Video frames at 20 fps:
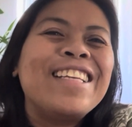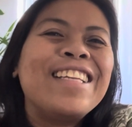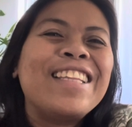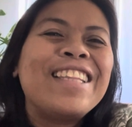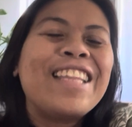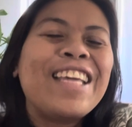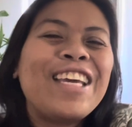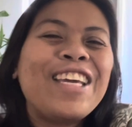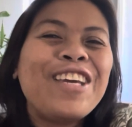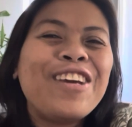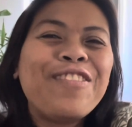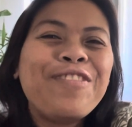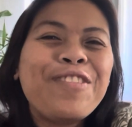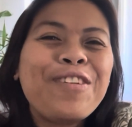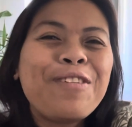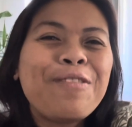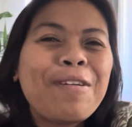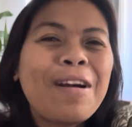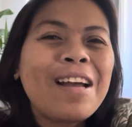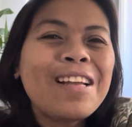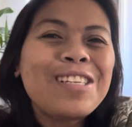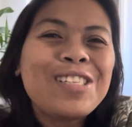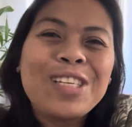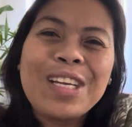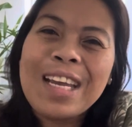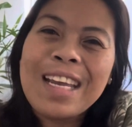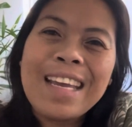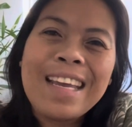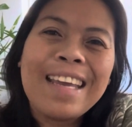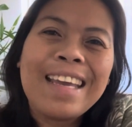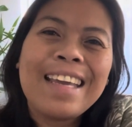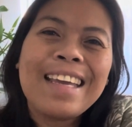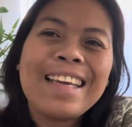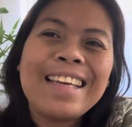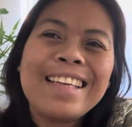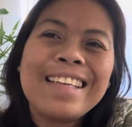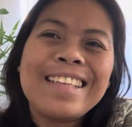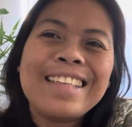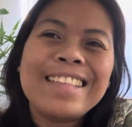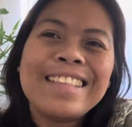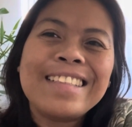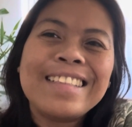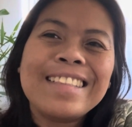thank you for watching